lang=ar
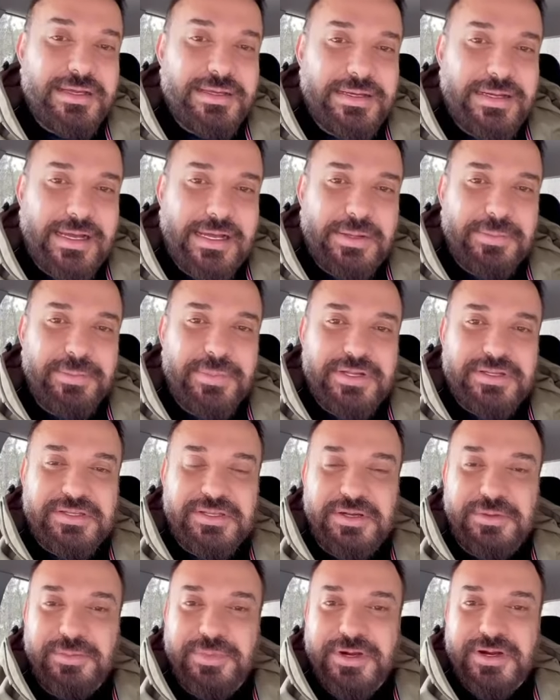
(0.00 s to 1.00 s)
لحبات
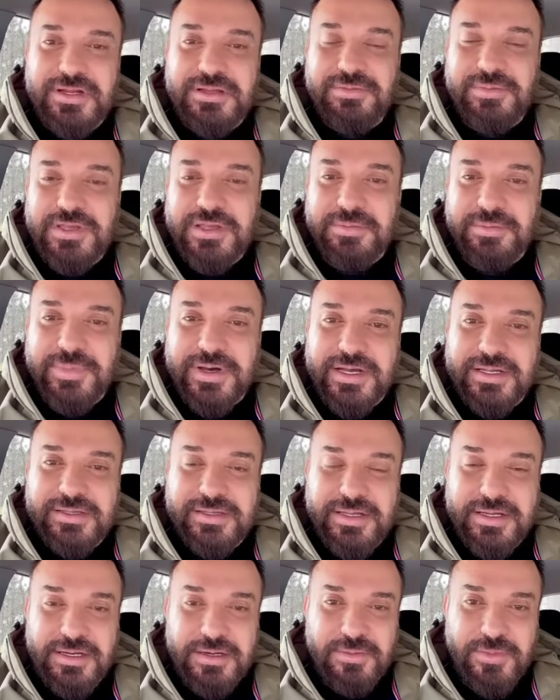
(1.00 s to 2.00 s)
البرد
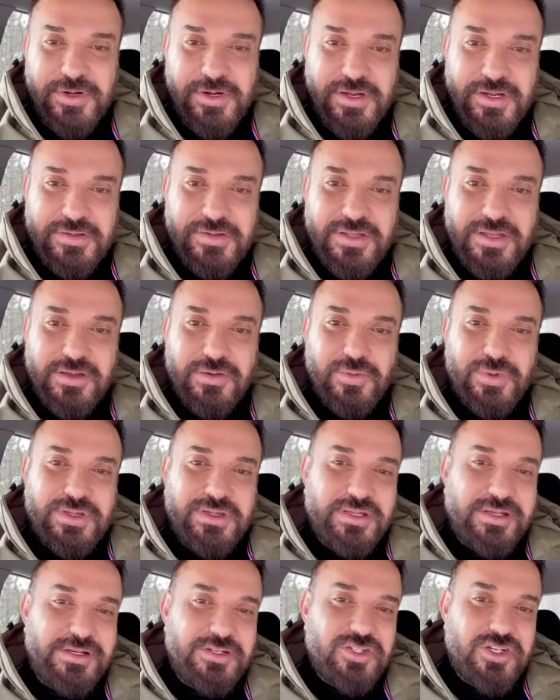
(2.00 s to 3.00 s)
ببعض المناطق
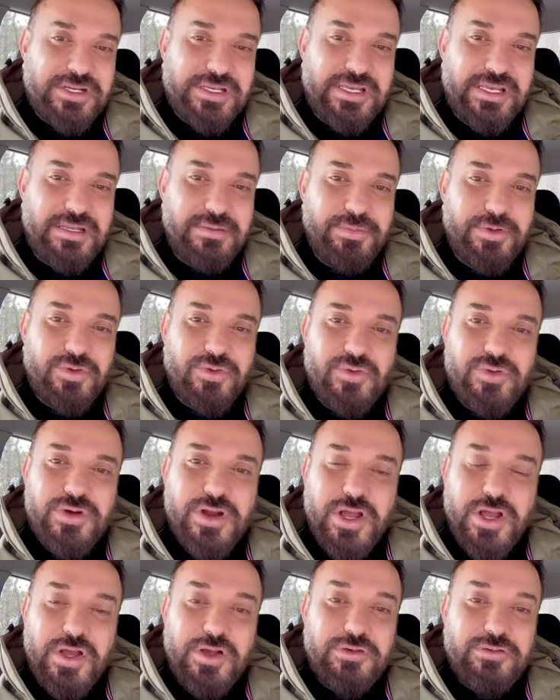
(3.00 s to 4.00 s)
والثلج أكيد بيكون
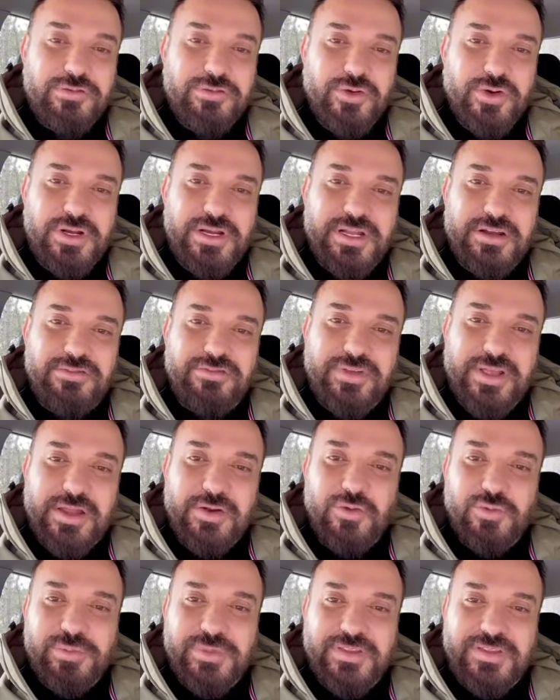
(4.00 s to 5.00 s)
فوق الـ
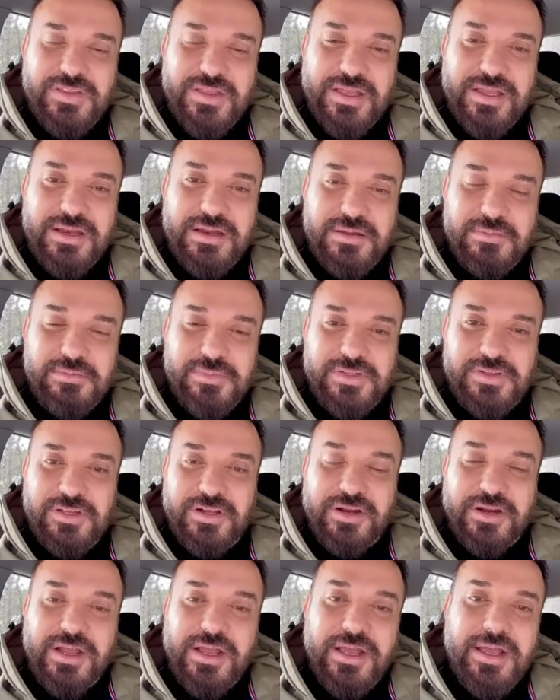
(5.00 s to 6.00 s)
2200
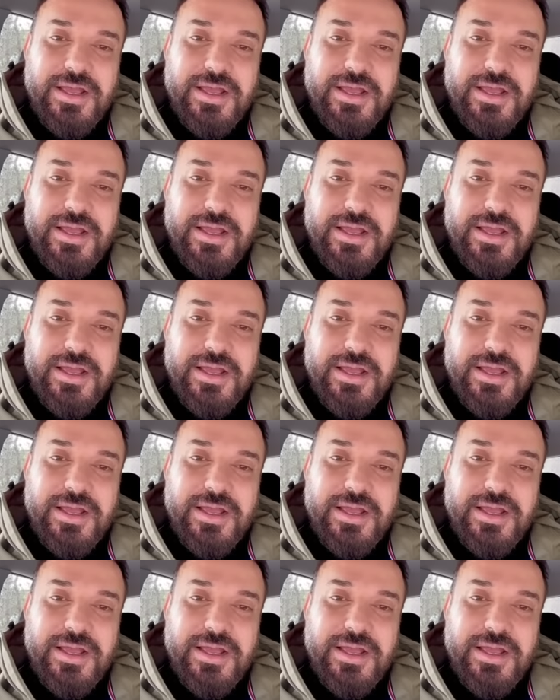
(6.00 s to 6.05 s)
متر